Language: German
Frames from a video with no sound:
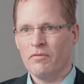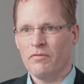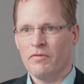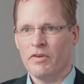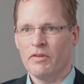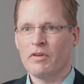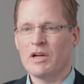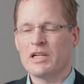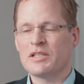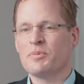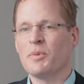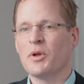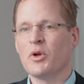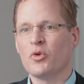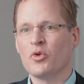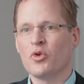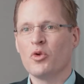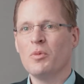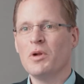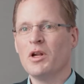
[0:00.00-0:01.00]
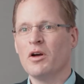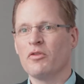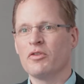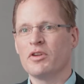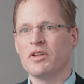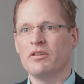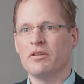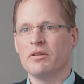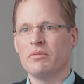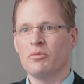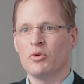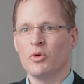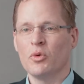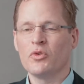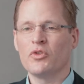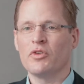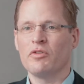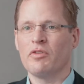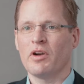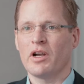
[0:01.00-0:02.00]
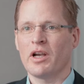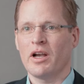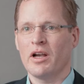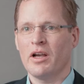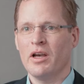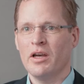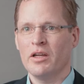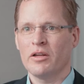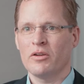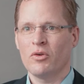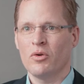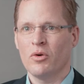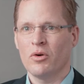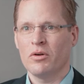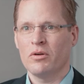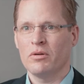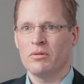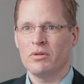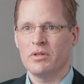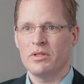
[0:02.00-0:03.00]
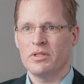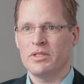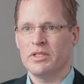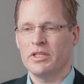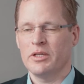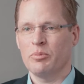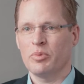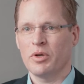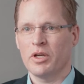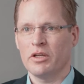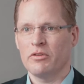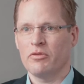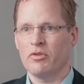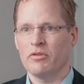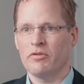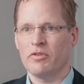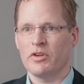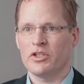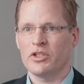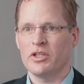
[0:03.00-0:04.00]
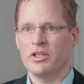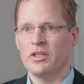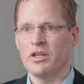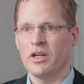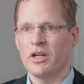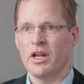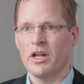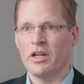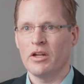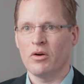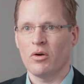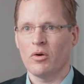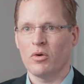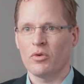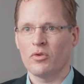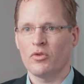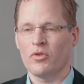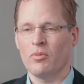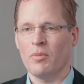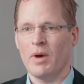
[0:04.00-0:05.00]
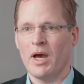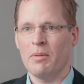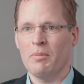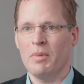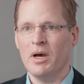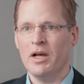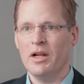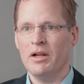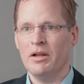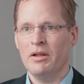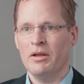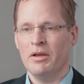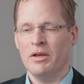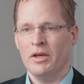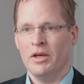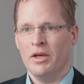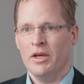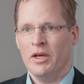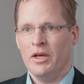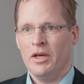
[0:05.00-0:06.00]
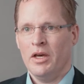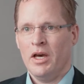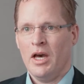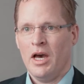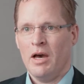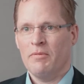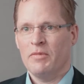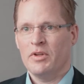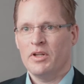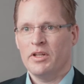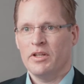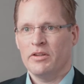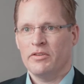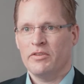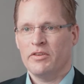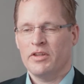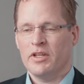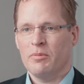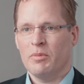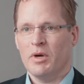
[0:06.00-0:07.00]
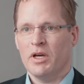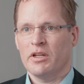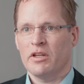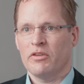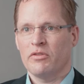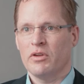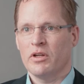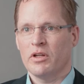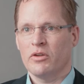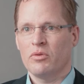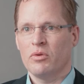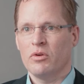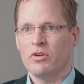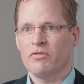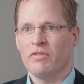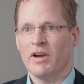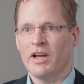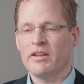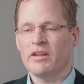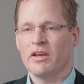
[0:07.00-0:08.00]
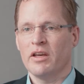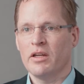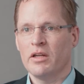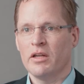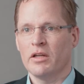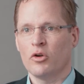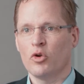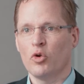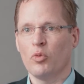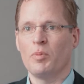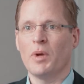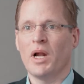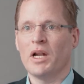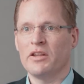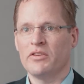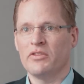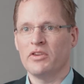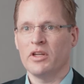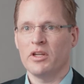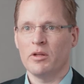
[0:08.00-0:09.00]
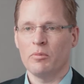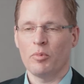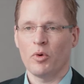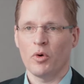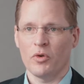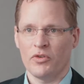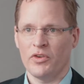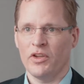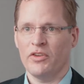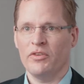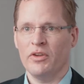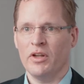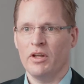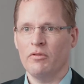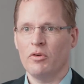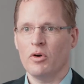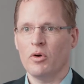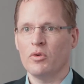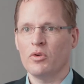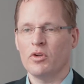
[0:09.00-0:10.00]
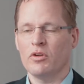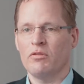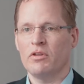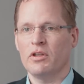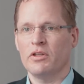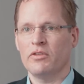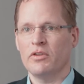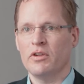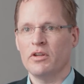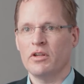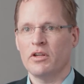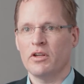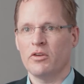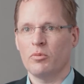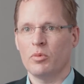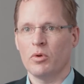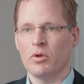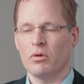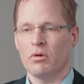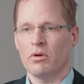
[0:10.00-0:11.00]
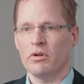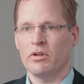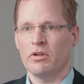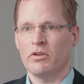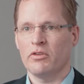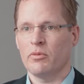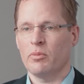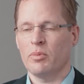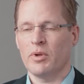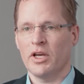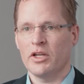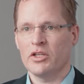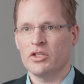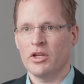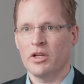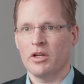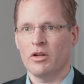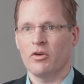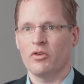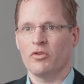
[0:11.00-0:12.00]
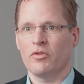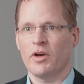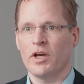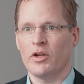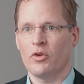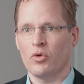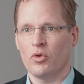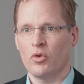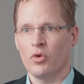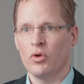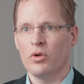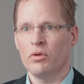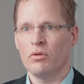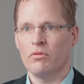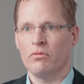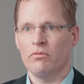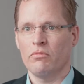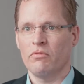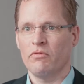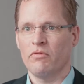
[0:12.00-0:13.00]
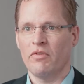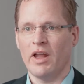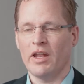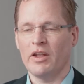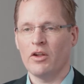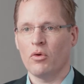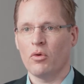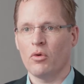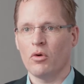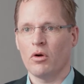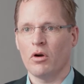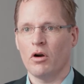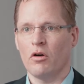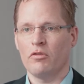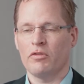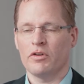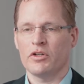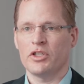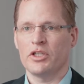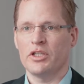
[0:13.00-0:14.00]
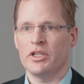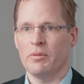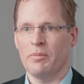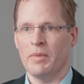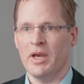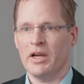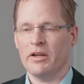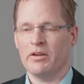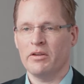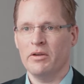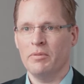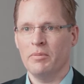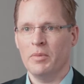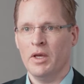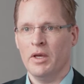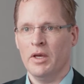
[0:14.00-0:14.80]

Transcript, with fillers: Wenn wir als Mann und Hummel auf die jüngste Vergangenheit gucken, ist die geprägt von verschiedenen Änderungen. Zum einen haben wir das Thema, dass wir natürlich weiterhin in globalisierenden Prozessen einfach unterwegs sind. Das bedeutet Supply Chain Ausweitung, Kundenwanderung auf verschiedene Märkte.